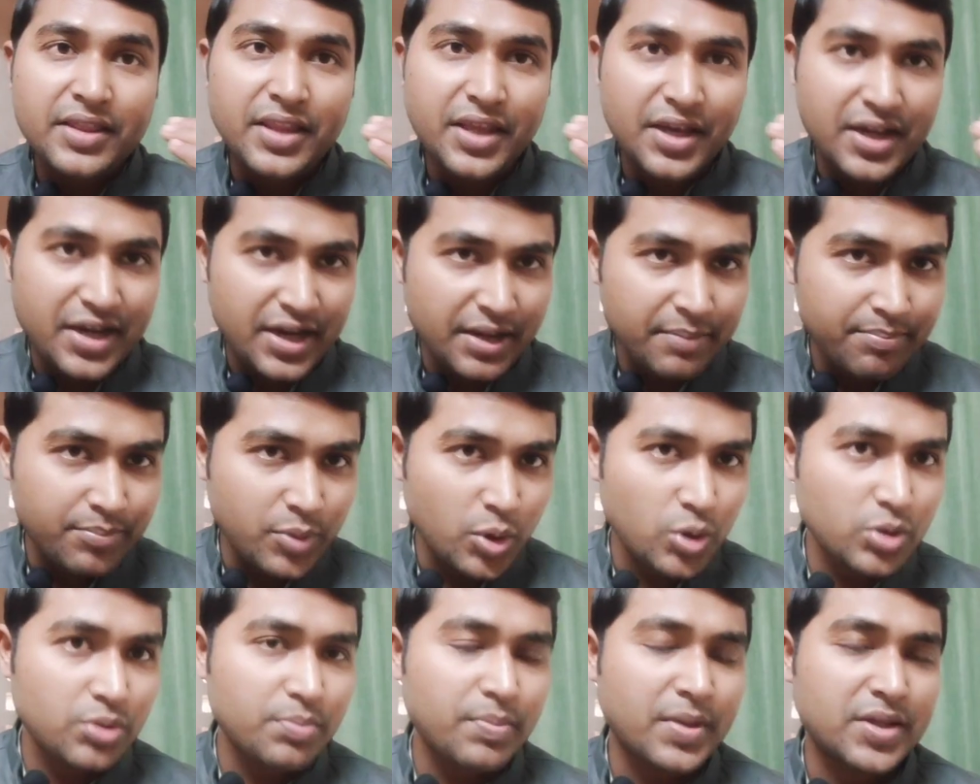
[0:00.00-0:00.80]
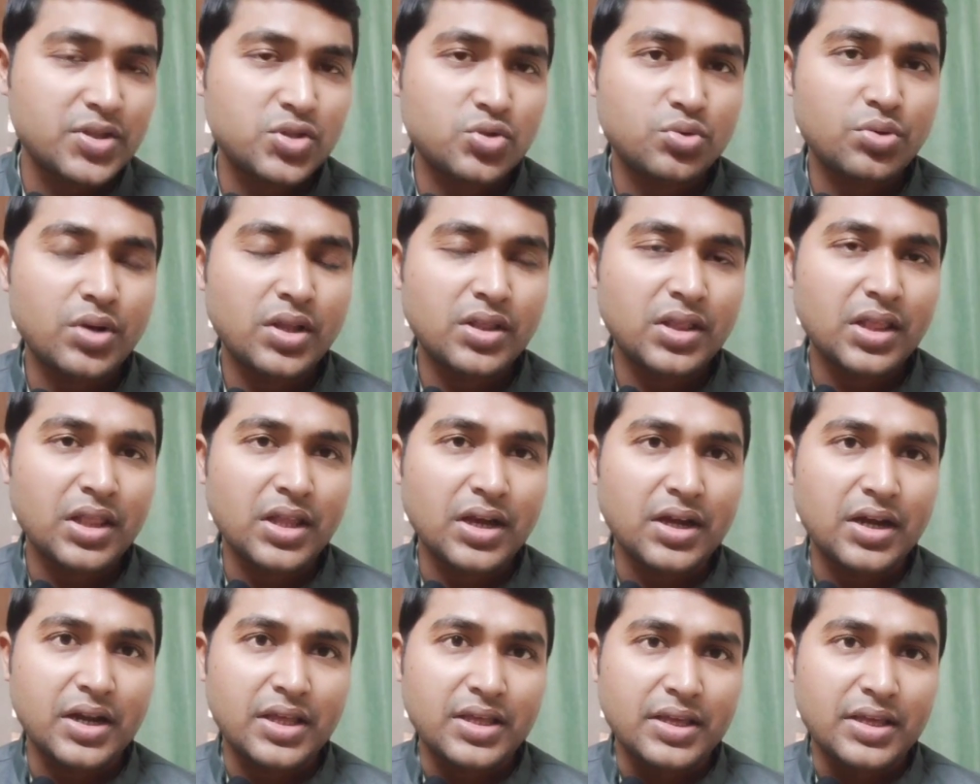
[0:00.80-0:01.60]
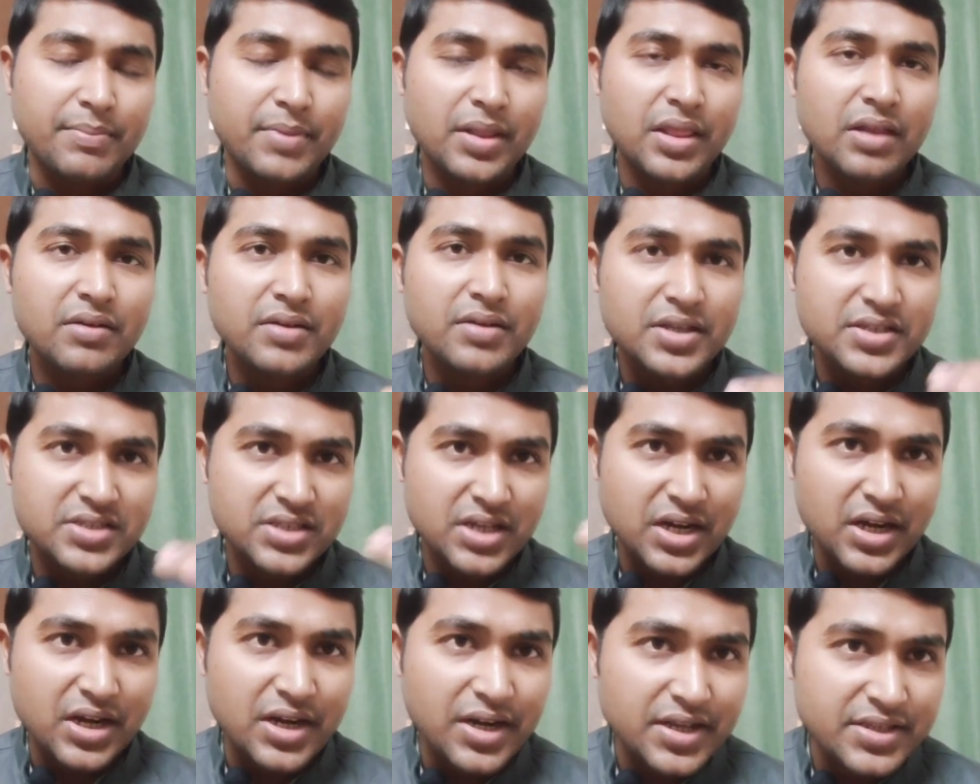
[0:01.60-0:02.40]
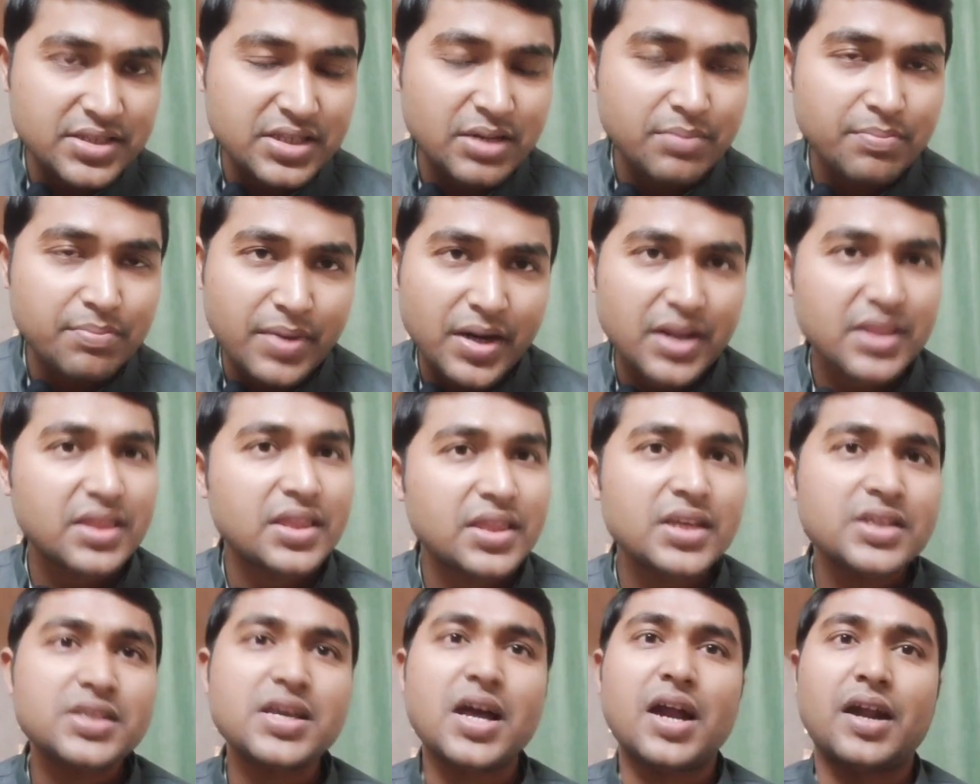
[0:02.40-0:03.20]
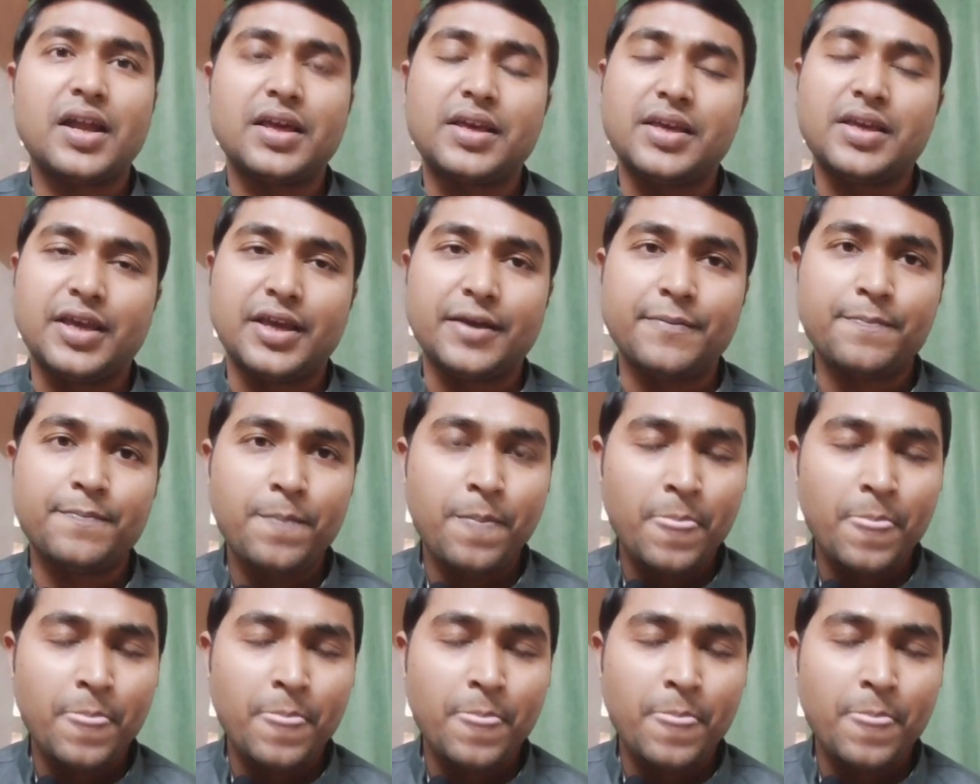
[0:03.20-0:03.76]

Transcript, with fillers: देखने में बहुत बदसूरत लग रही है मतलब डिस्कलरेशन बढ़ते जा रही है